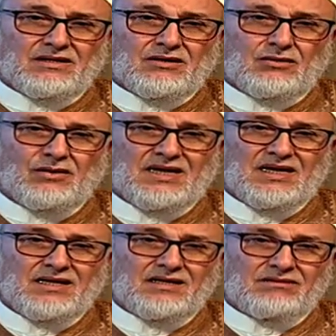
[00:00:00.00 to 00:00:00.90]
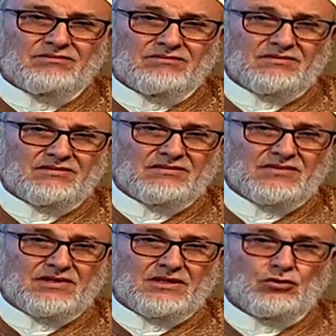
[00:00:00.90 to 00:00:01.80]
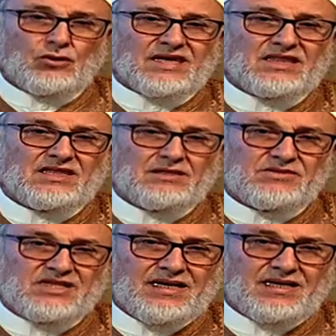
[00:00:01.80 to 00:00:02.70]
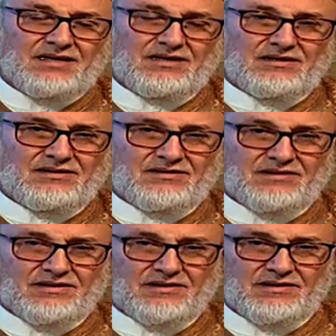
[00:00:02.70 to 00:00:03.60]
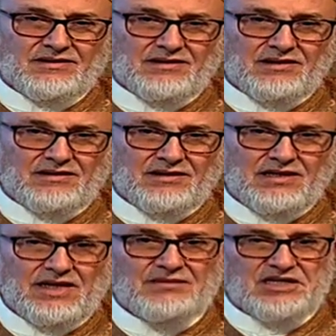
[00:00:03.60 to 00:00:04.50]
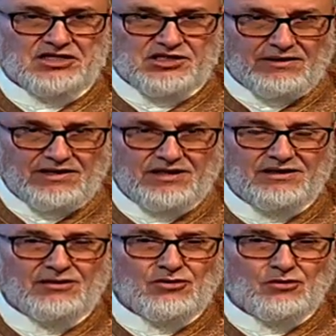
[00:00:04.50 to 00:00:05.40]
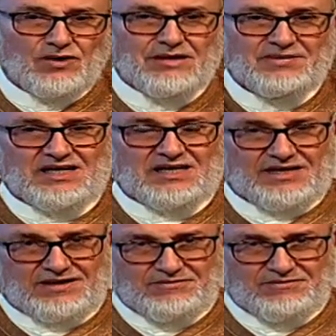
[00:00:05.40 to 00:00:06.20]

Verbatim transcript: ولا يقدم شيئا لا من الشر ولا من الخير